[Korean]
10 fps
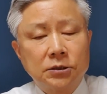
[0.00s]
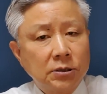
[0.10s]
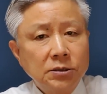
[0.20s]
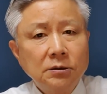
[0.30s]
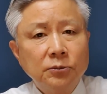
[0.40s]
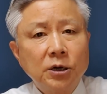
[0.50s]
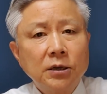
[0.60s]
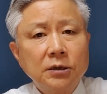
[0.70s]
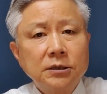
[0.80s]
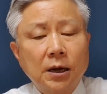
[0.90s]
전혀
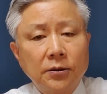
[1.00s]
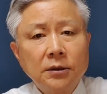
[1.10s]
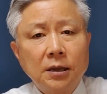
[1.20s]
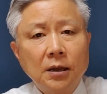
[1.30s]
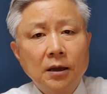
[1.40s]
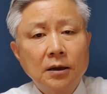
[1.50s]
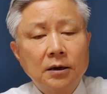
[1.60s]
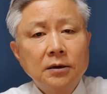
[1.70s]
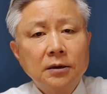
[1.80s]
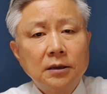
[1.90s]
먹기 들지 않는데
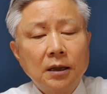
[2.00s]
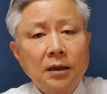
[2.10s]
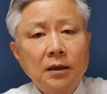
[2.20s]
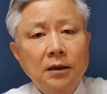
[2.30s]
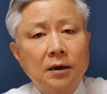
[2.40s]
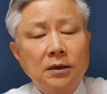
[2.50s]
그런데